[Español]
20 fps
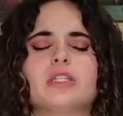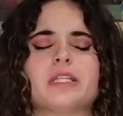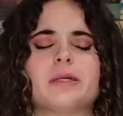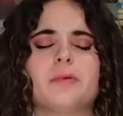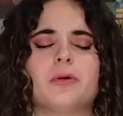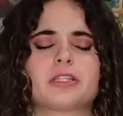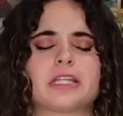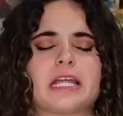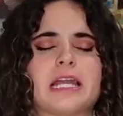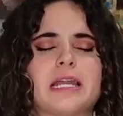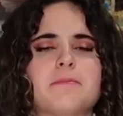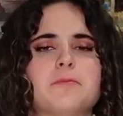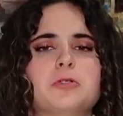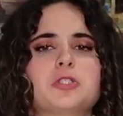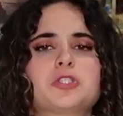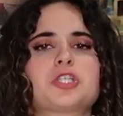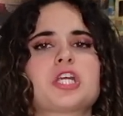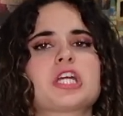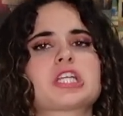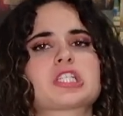último
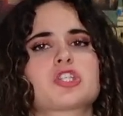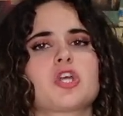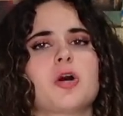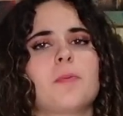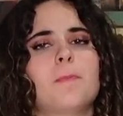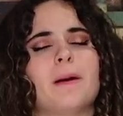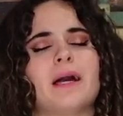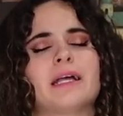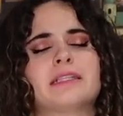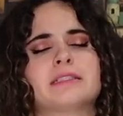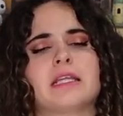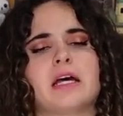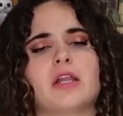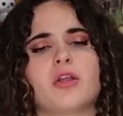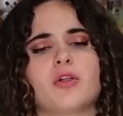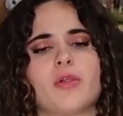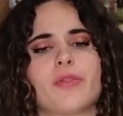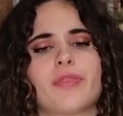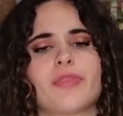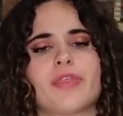tenemos estos
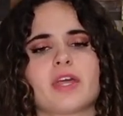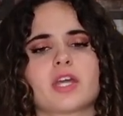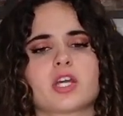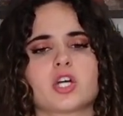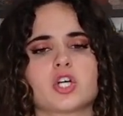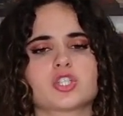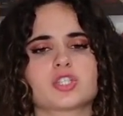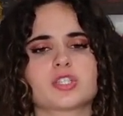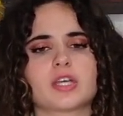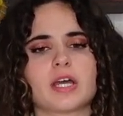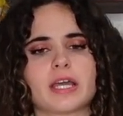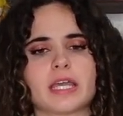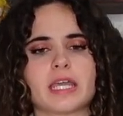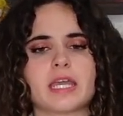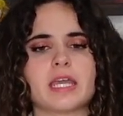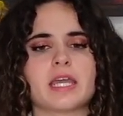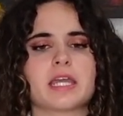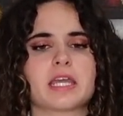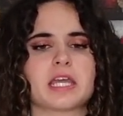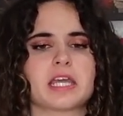pantaloncicos de
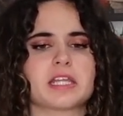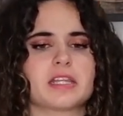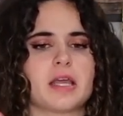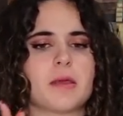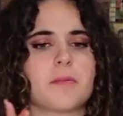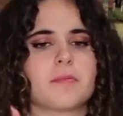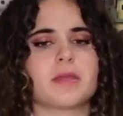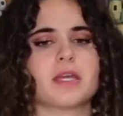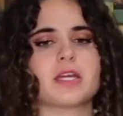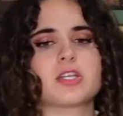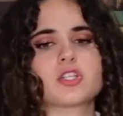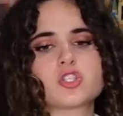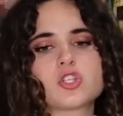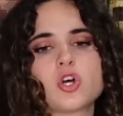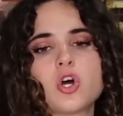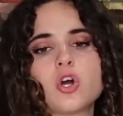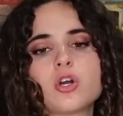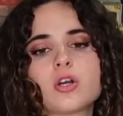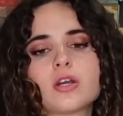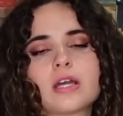aquí que también
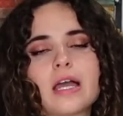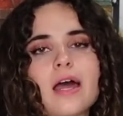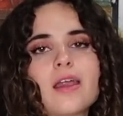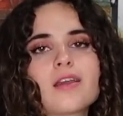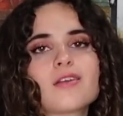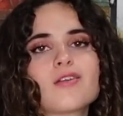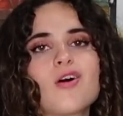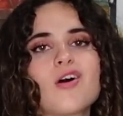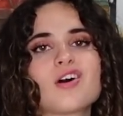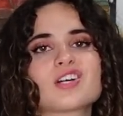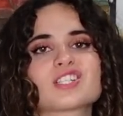son cargos